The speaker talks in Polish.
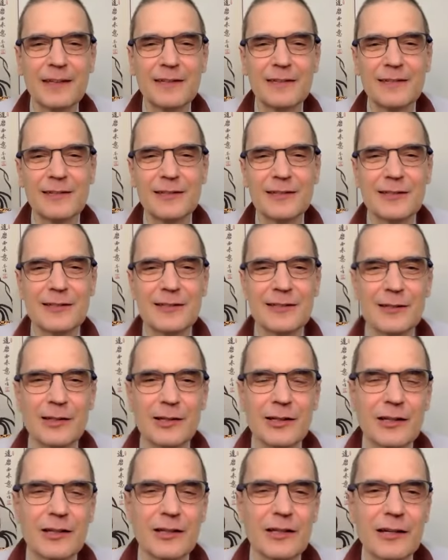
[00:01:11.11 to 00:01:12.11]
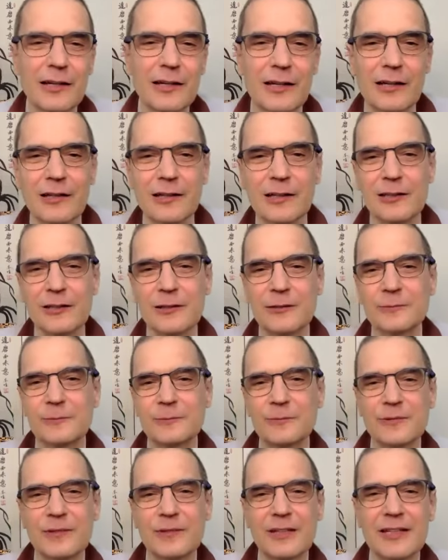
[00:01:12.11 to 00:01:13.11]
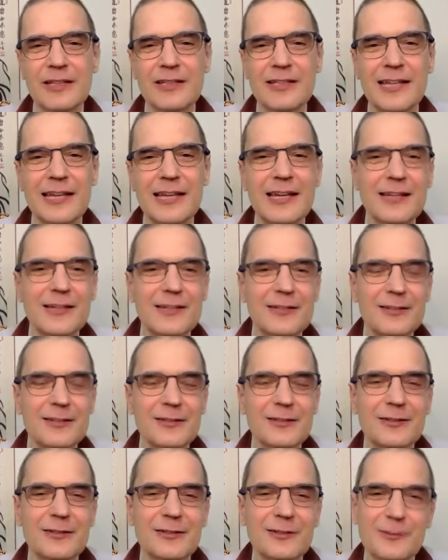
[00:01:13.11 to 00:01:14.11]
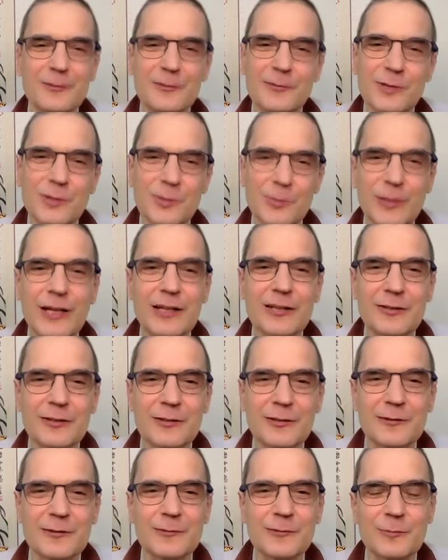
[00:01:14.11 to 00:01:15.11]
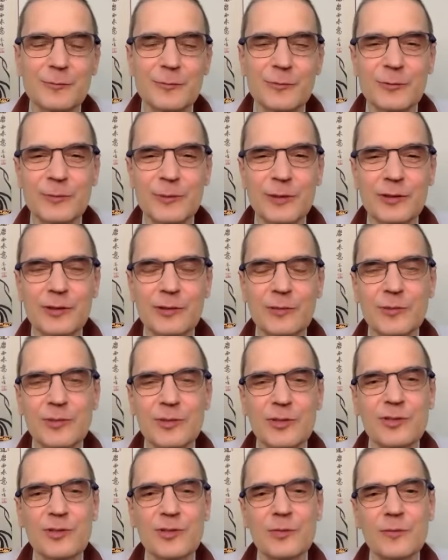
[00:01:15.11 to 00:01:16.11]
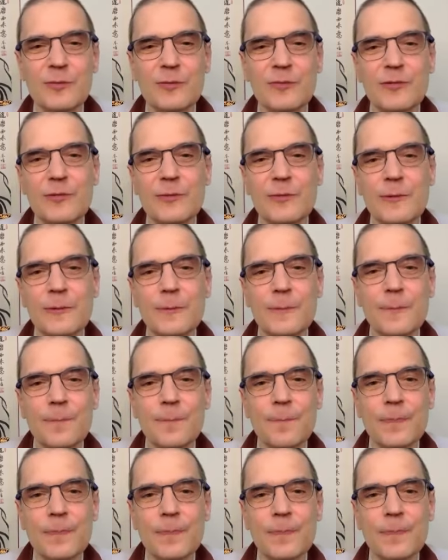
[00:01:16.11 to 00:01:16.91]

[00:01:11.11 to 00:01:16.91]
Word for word: Więc e, Zen również ma to. My o tym często mówimy.